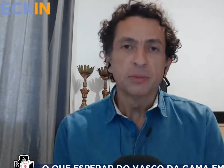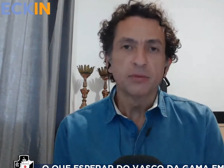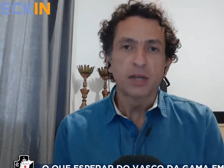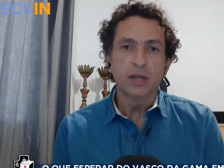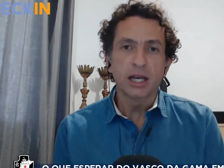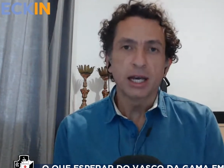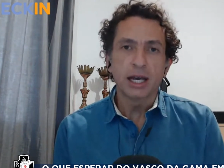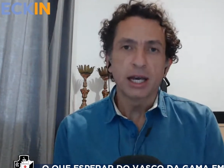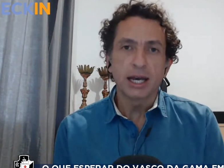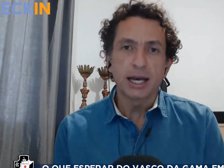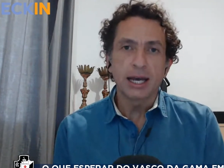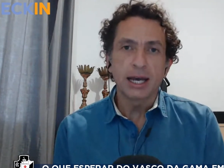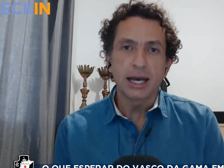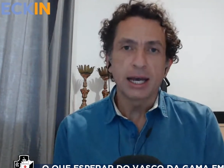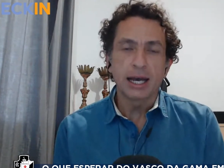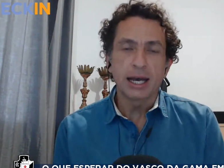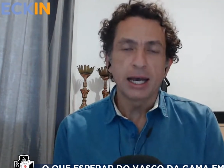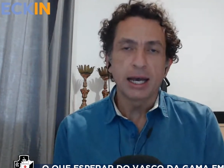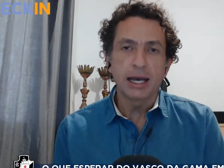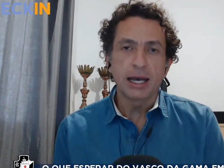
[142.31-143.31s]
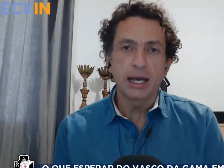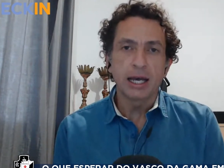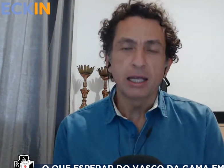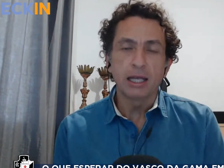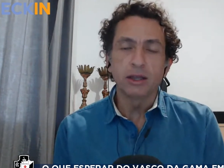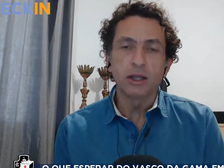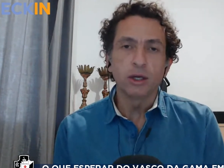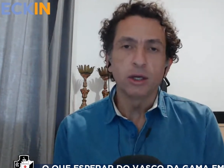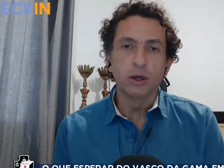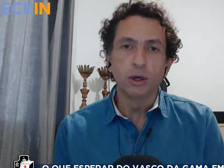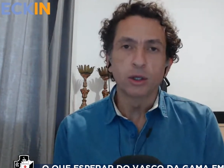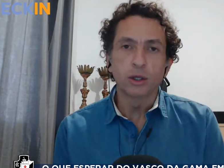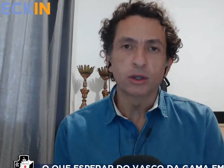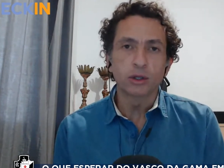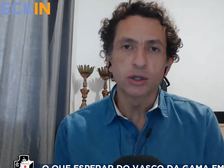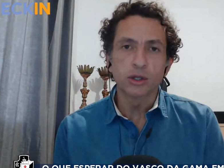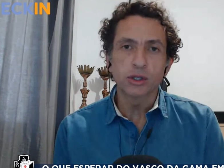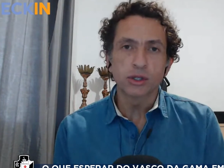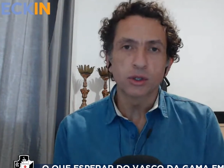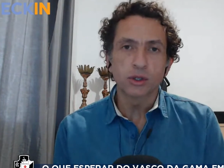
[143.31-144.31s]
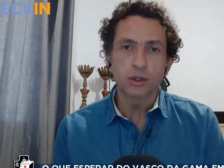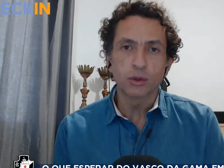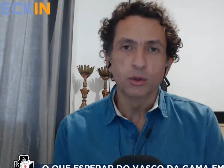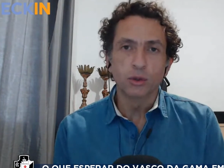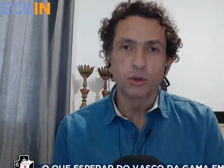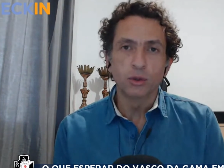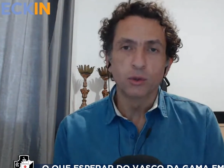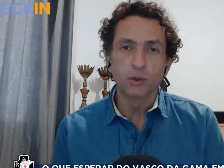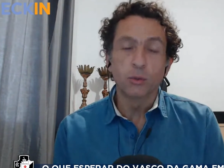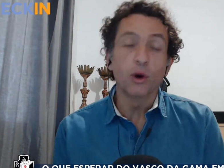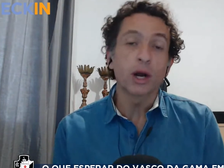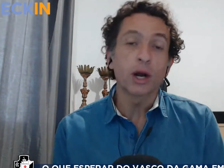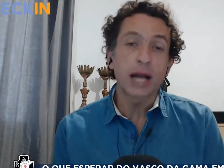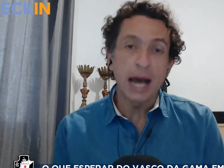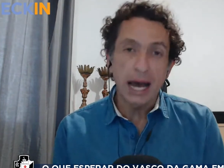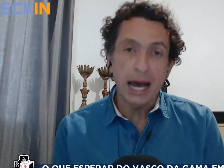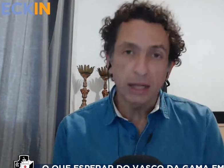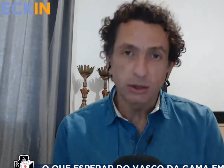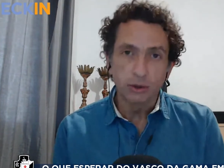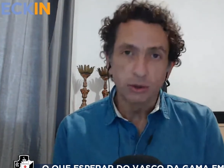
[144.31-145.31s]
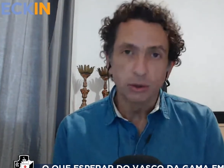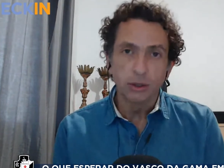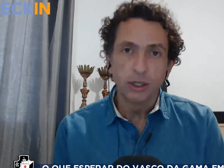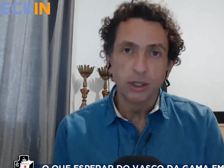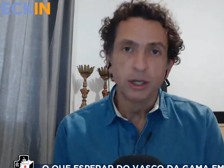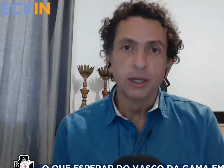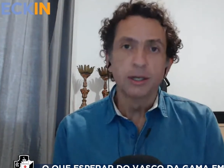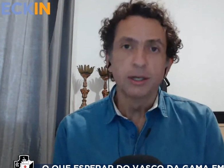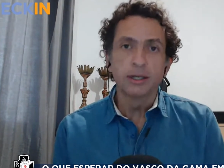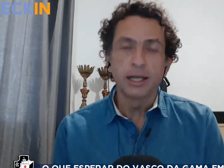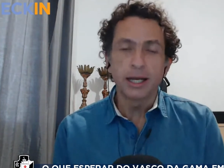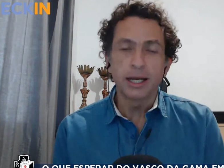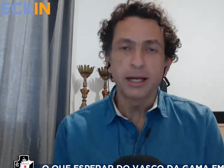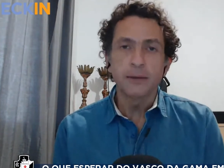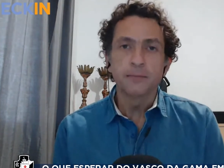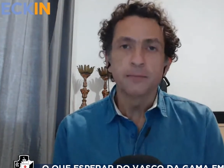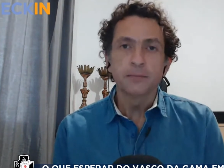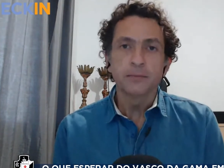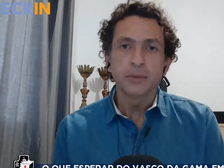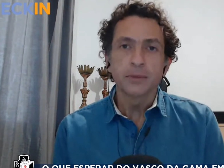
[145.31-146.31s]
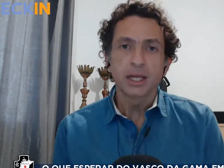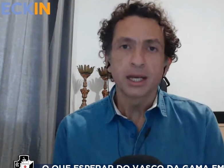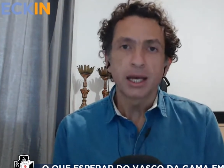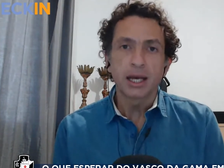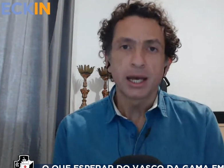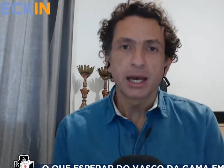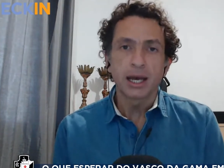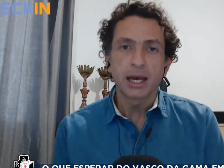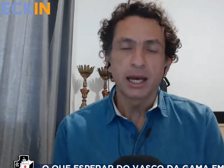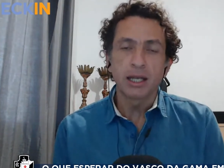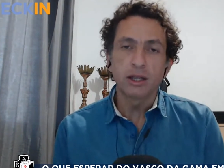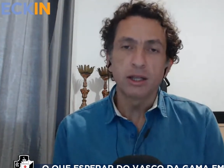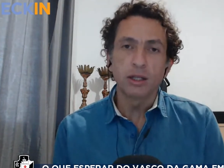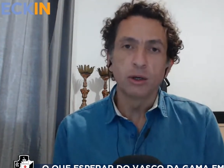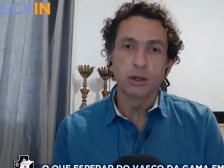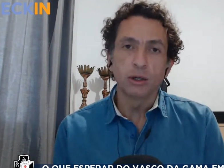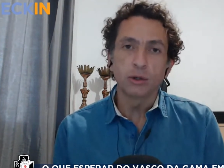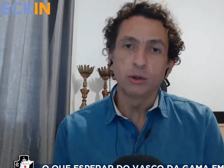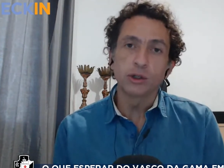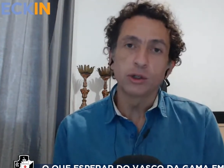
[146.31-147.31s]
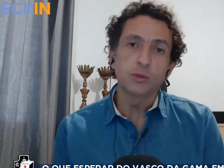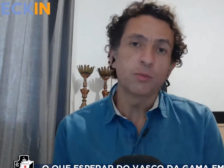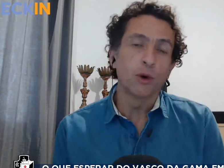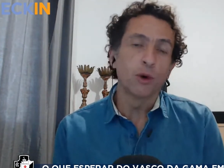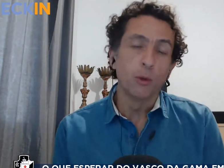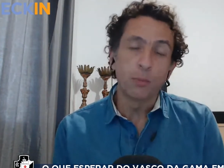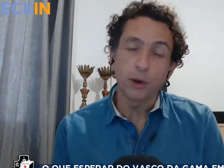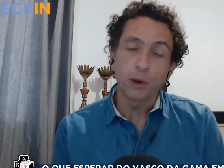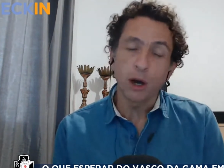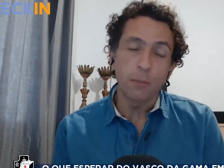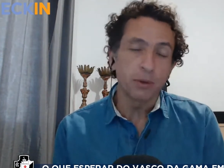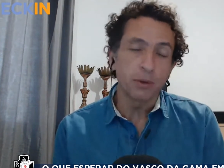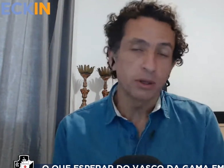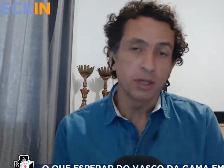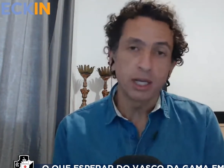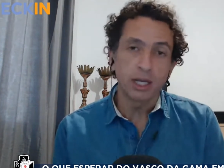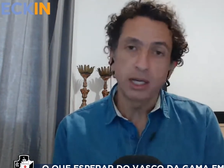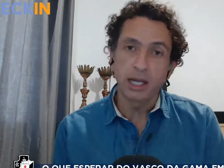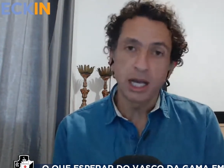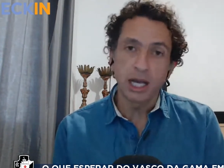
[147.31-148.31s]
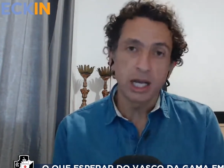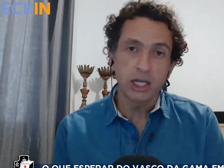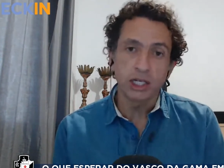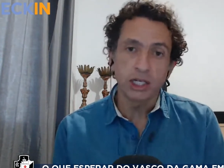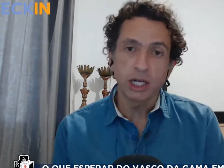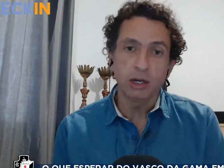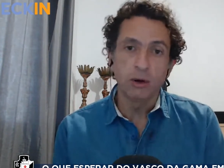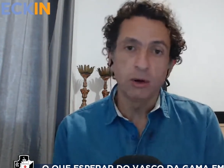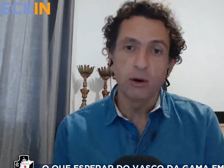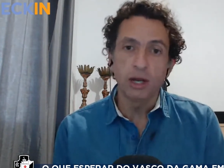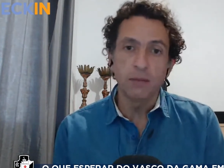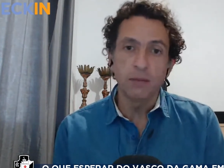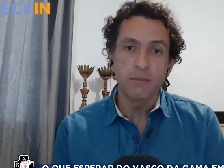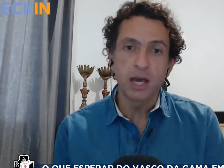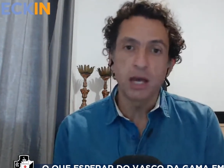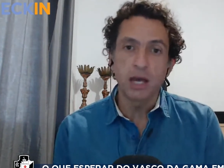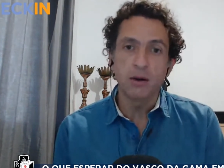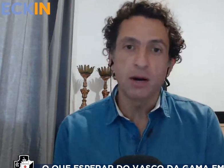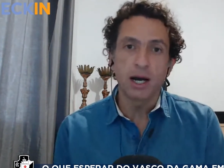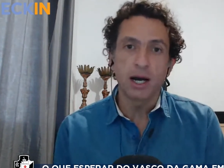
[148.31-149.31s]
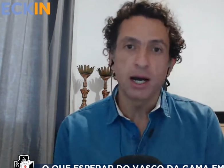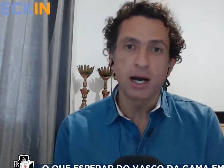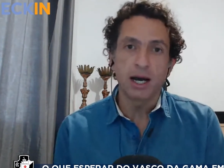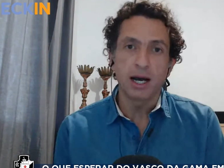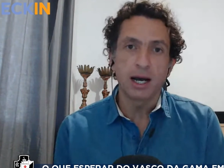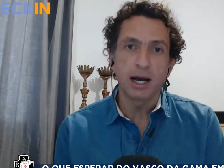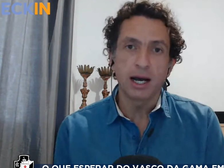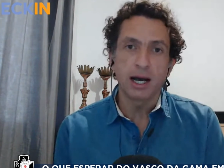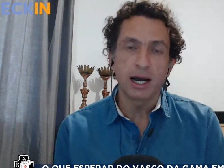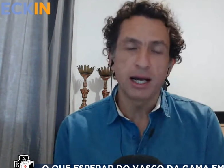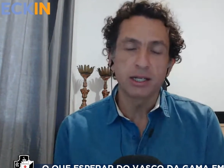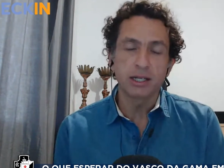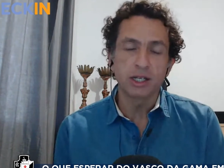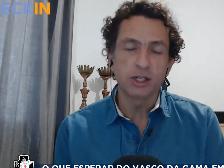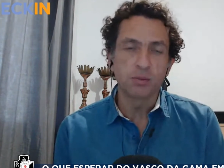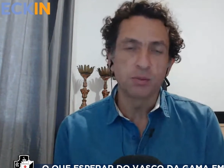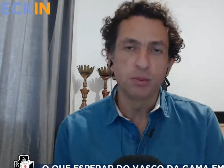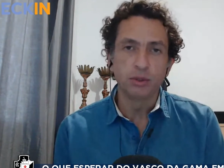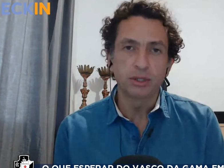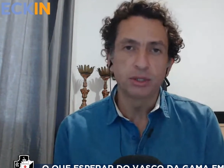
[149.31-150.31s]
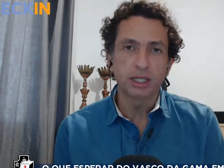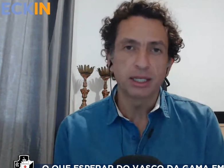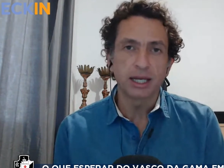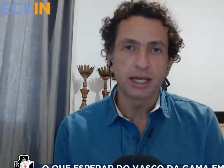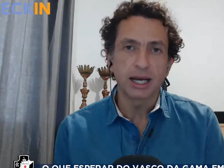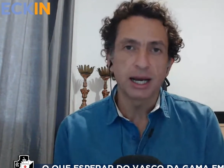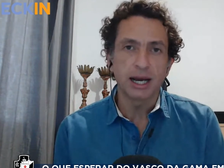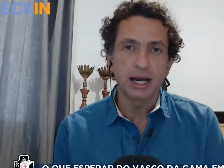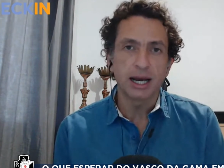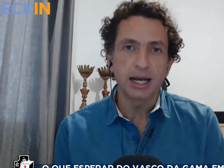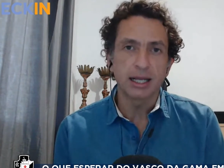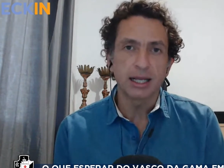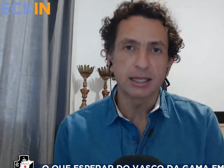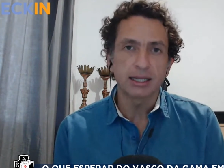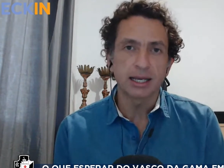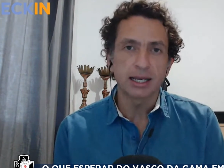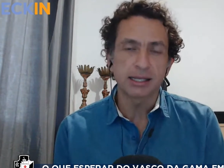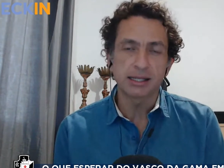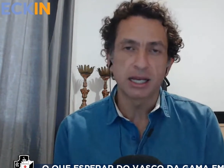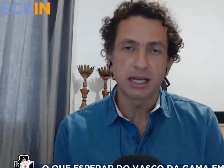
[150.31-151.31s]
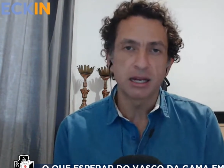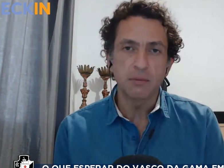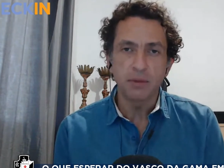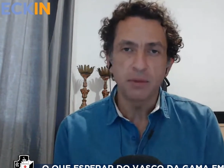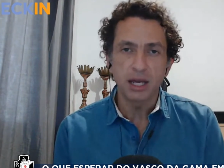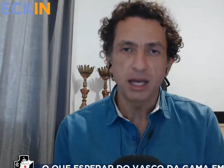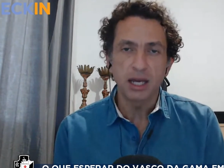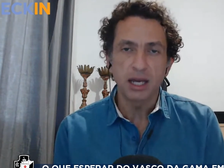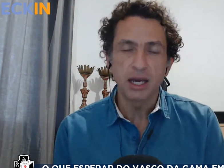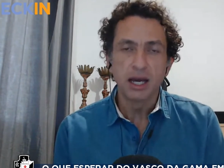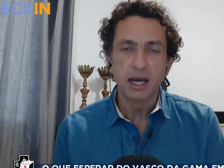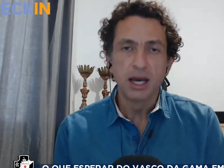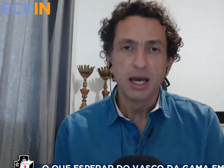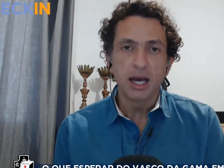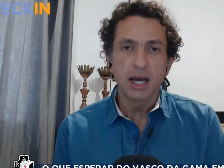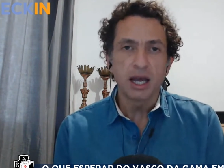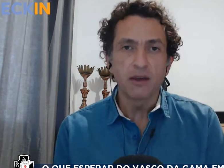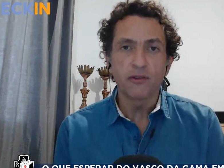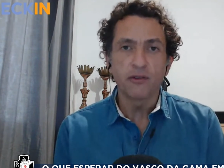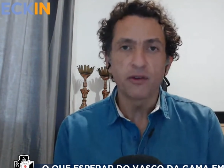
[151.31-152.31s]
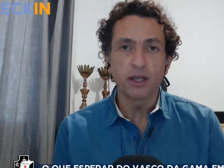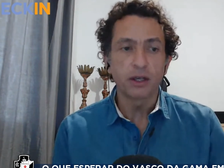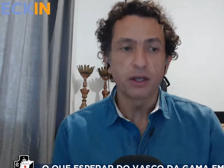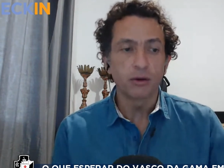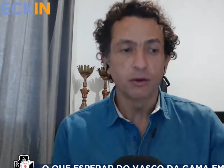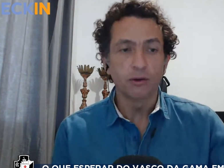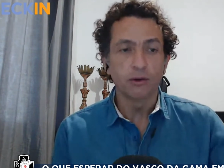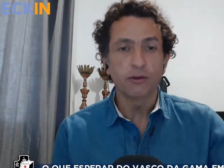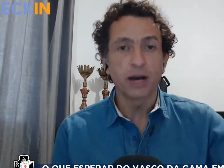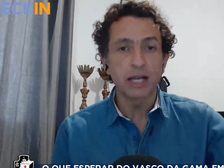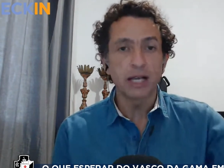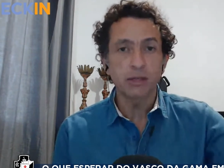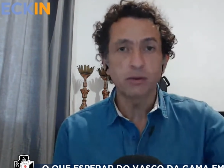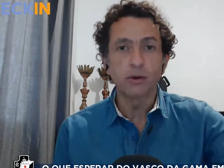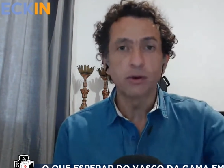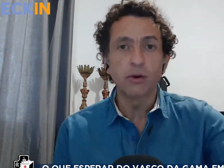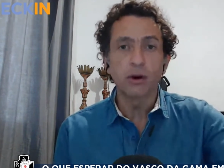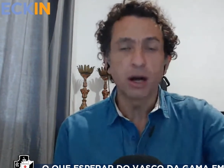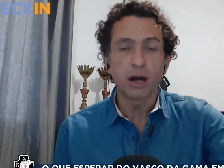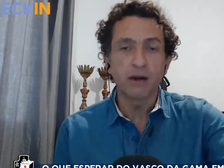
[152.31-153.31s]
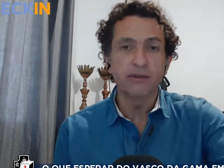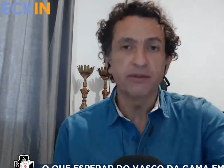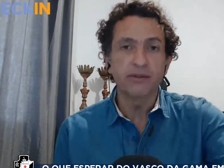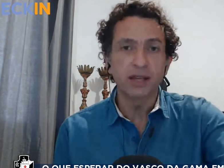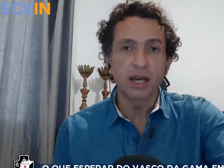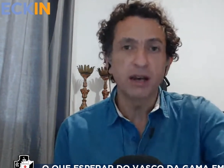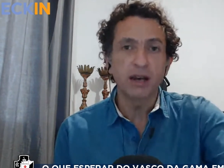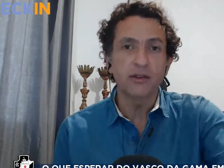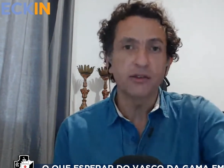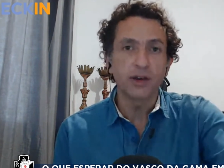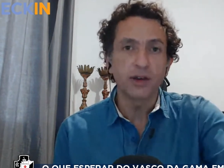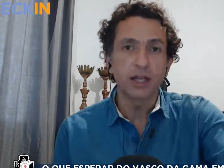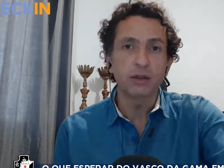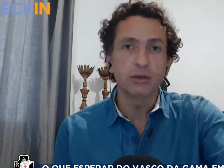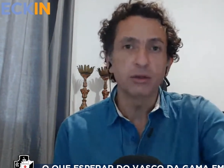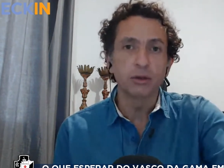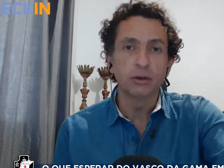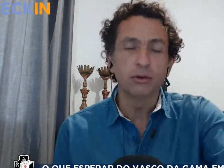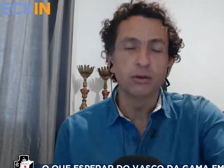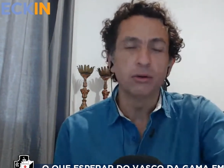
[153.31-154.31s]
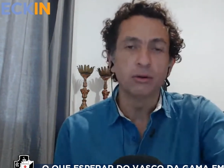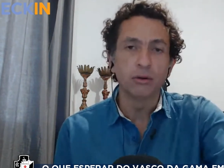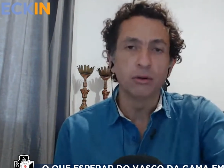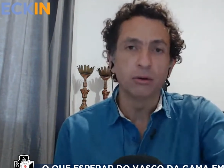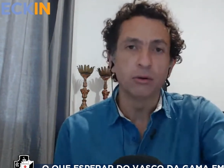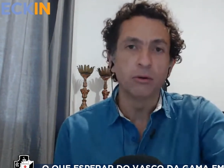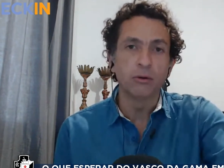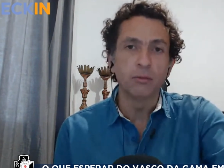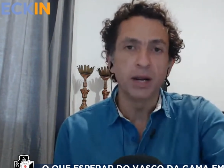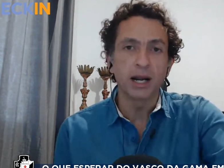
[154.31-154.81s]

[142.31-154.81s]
é, entre outros, o Morato, né? Sim. É, entre outros, o próprio Nenê chegou em meio à, à disputa da, da Série B. Enfim, o Vasco havia feito um, um